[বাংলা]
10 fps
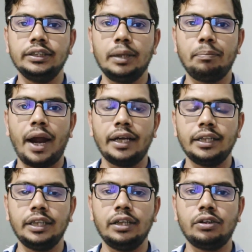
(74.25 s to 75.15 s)
যে
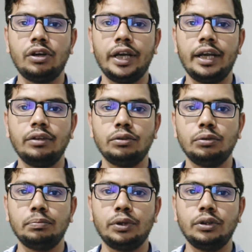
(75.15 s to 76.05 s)
প্রাকৃতিক রঙের
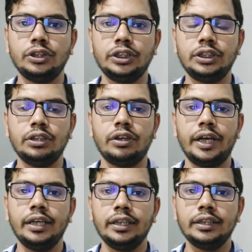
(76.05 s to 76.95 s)
উৎপন্ন সৃষ্টি
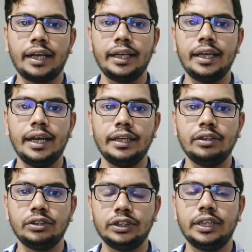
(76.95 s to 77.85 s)
হয় তাকেই
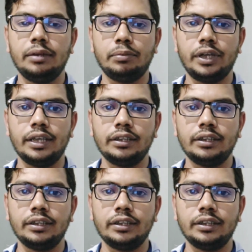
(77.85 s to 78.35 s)
অ্যান্টিঅক্সিডেন্ট বলে